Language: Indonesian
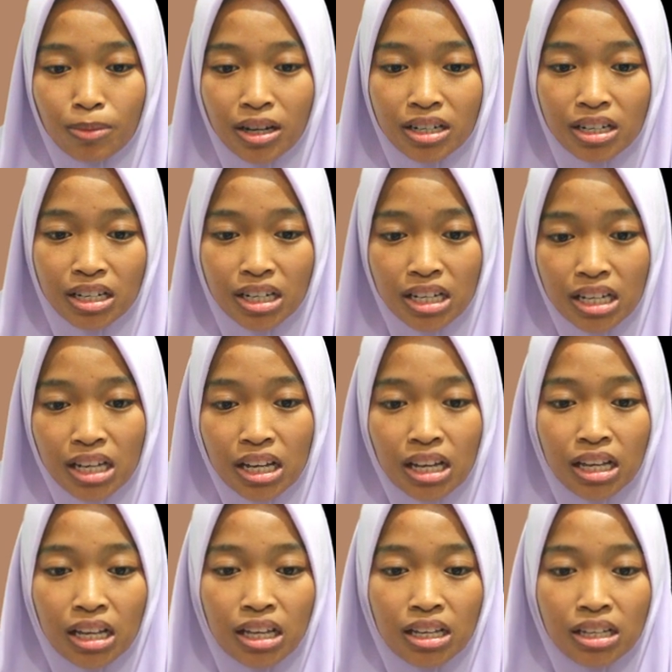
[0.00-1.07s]

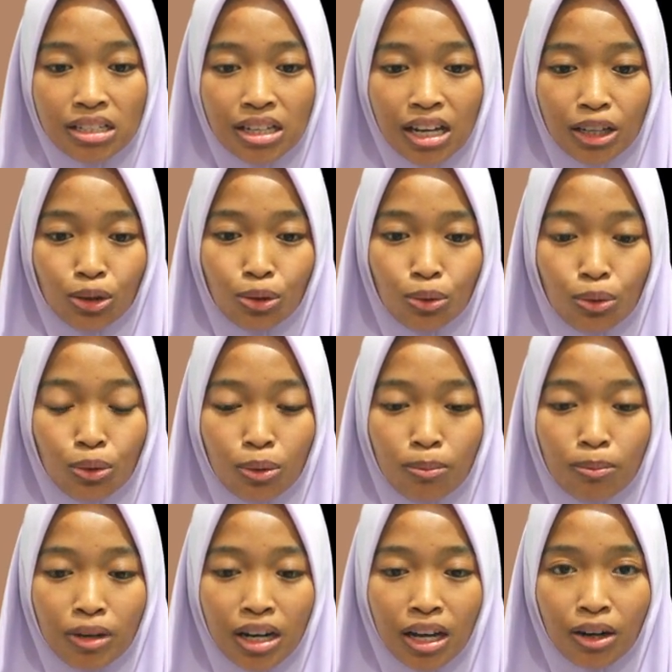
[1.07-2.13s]
mandiri. Satu,
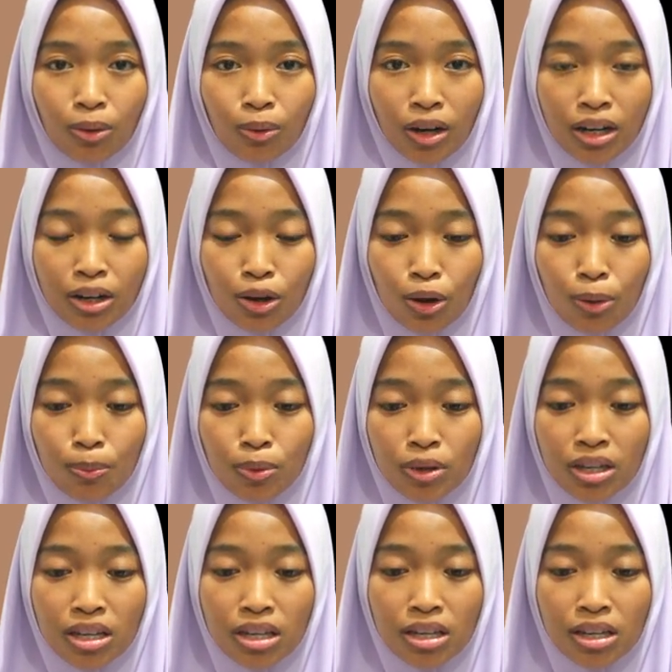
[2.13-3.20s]
melakukan
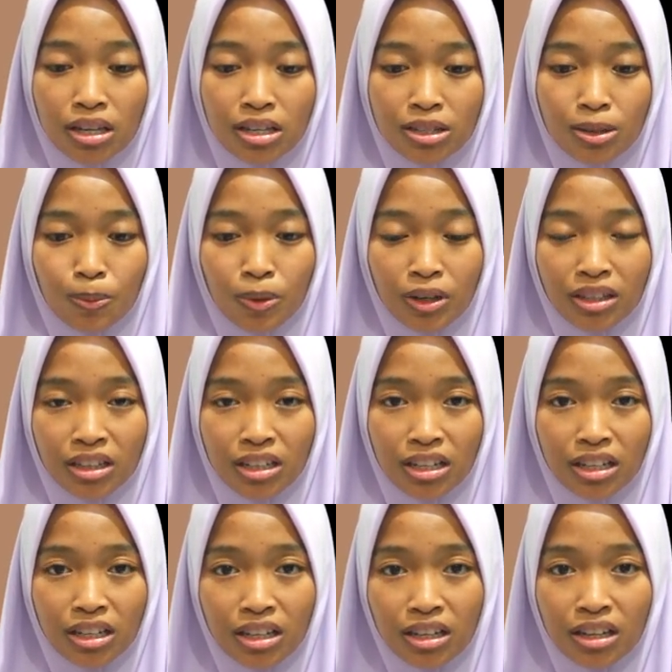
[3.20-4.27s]
hobi
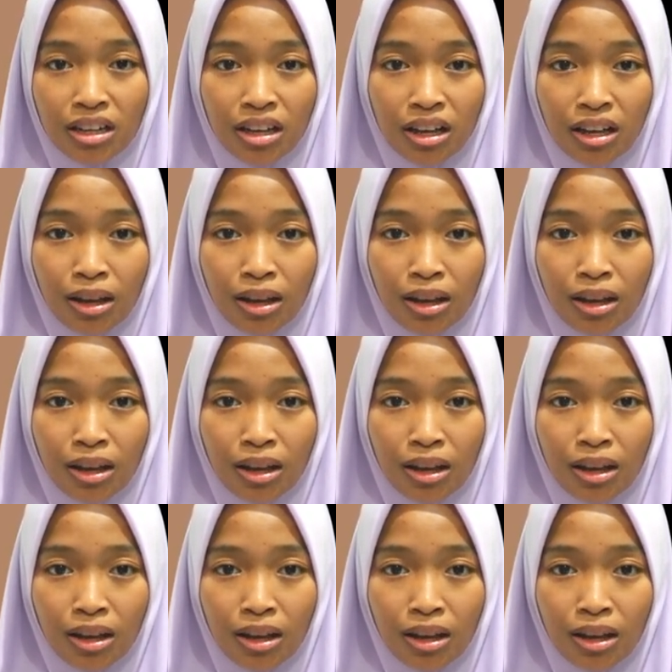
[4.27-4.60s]
seperti